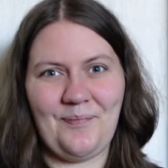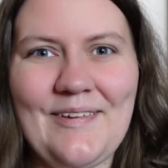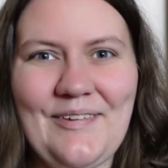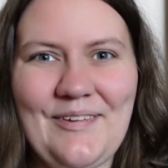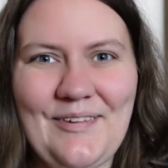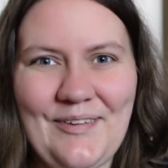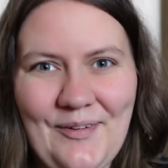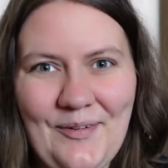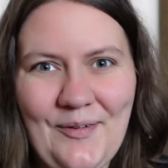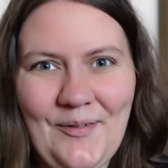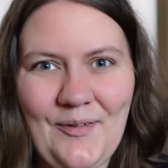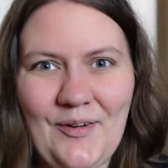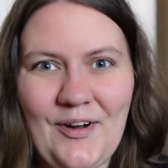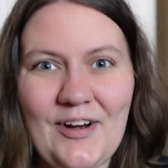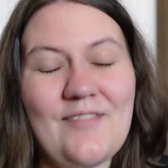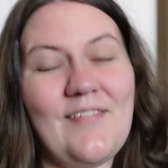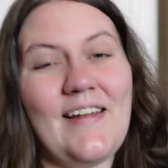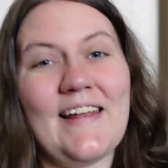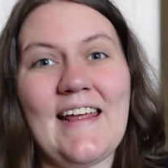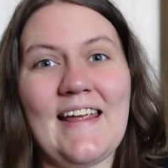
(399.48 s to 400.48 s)
So,
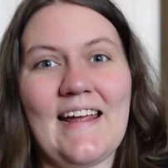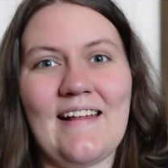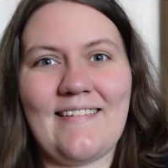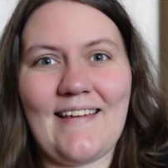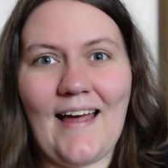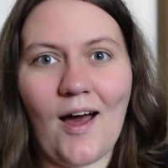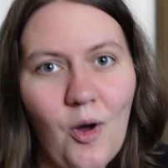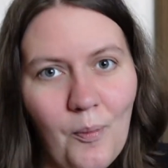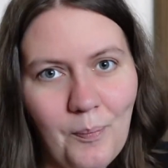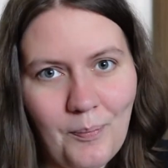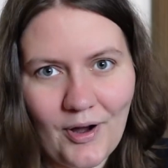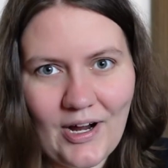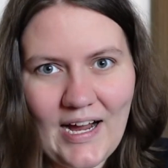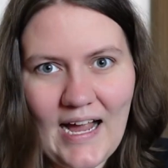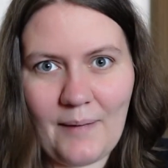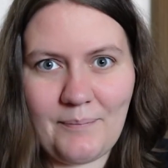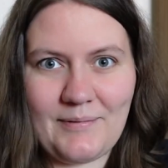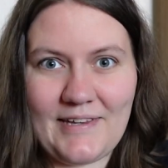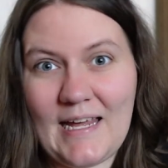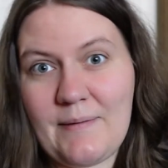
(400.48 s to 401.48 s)
und wenn ihr jetzt auch Bock
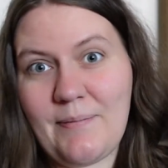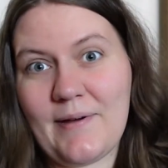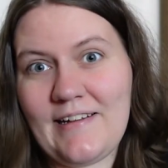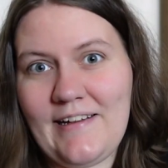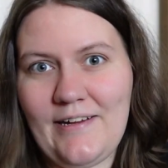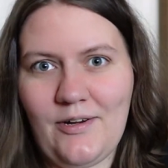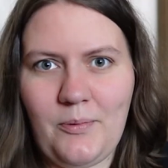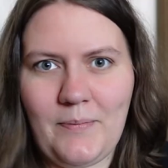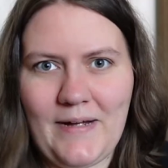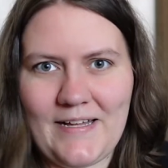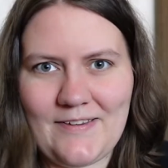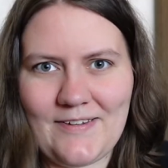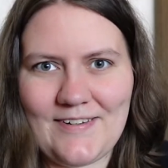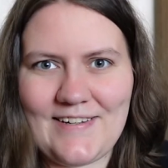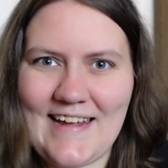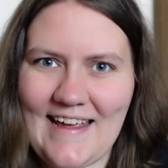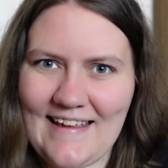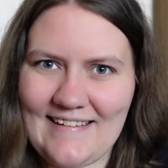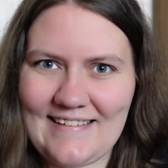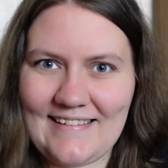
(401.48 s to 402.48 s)
habt, Daipadino mal zu
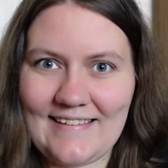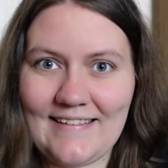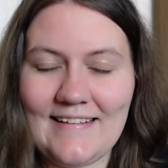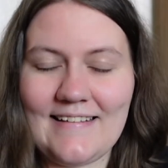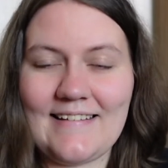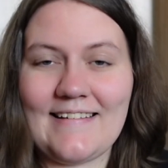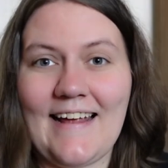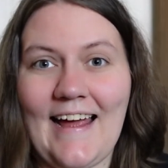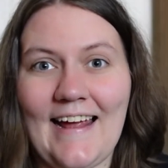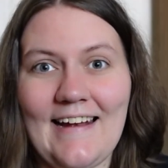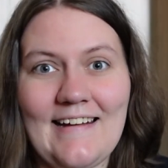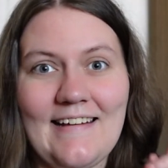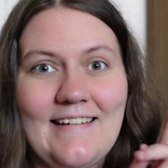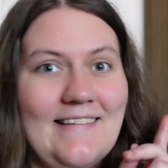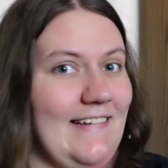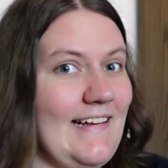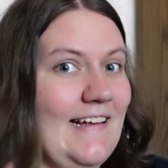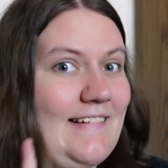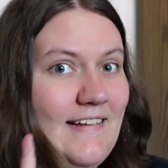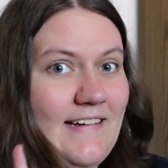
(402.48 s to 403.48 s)
testen, dann
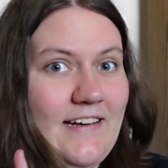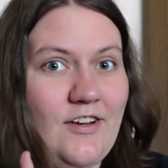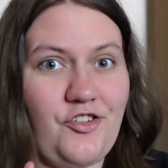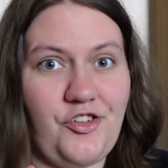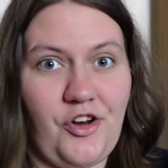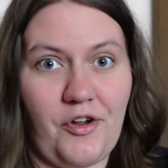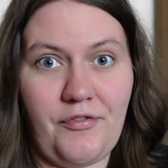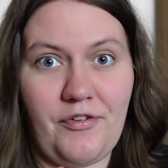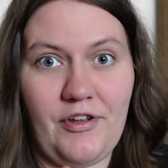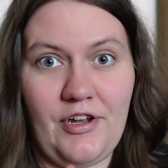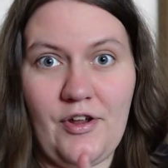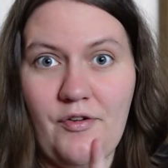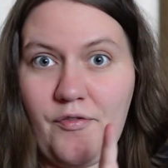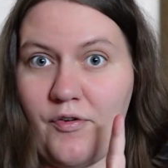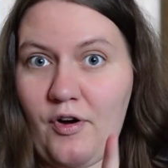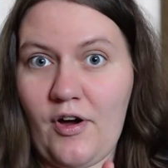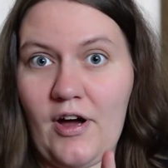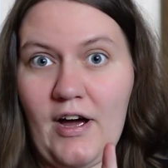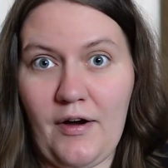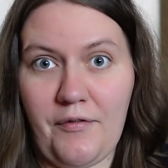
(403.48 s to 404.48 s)
ist jetzt in der
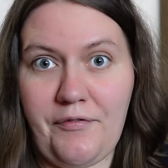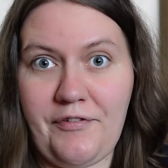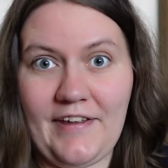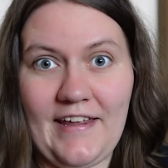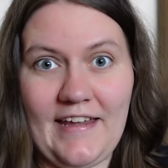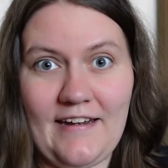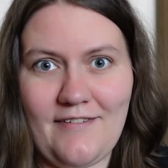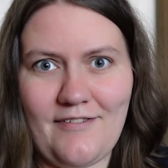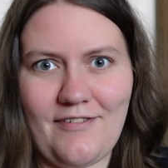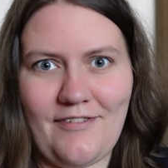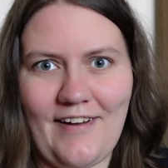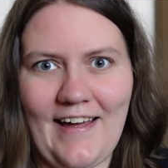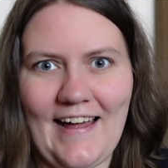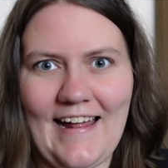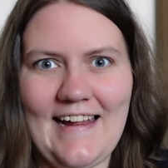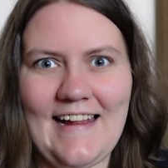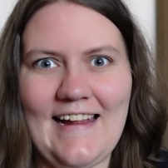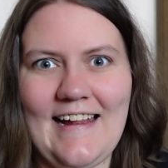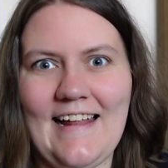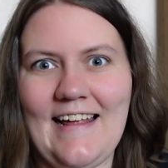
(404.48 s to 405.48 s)
Stoffwindelwoche auf jeden
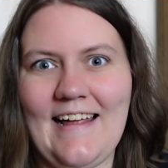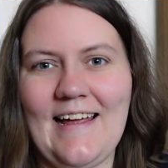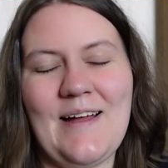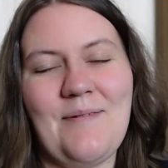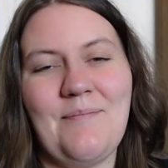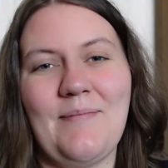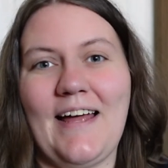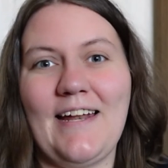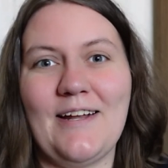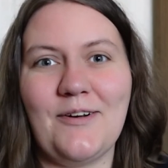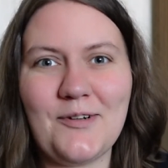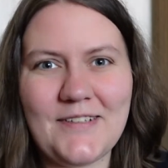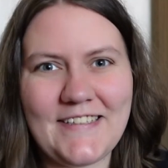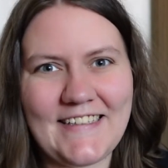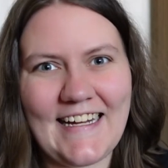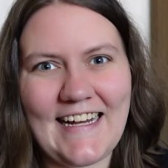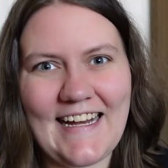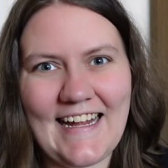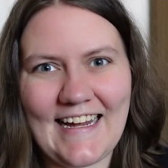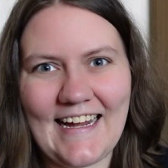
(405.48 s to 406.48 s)
Fall ähm, eine gute
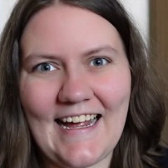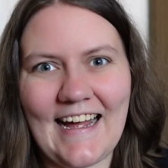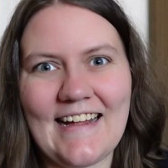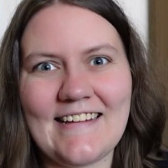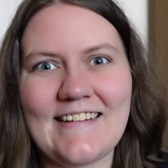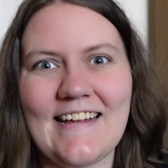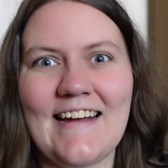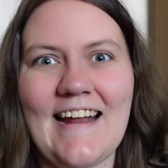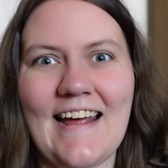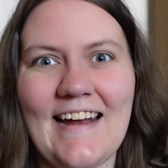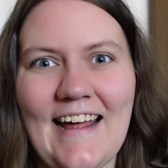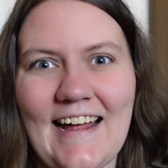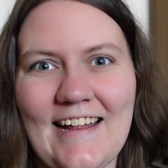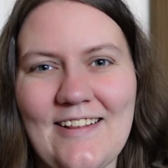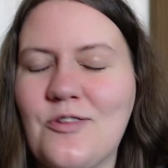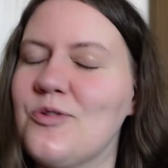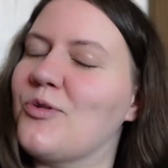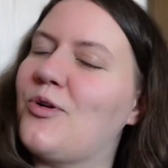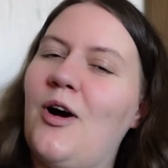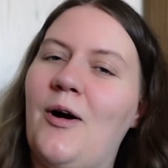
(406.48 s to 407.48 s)
Gelegenheit, an einen
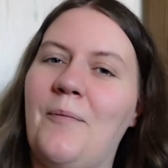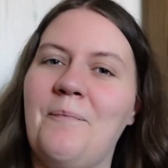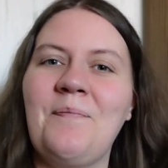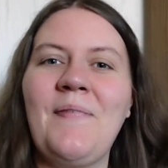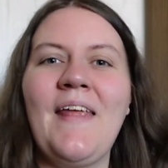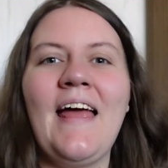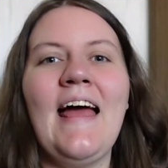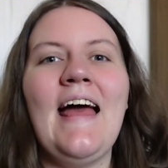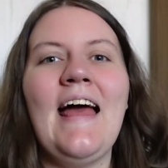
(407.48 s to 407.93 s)
ranzukommen.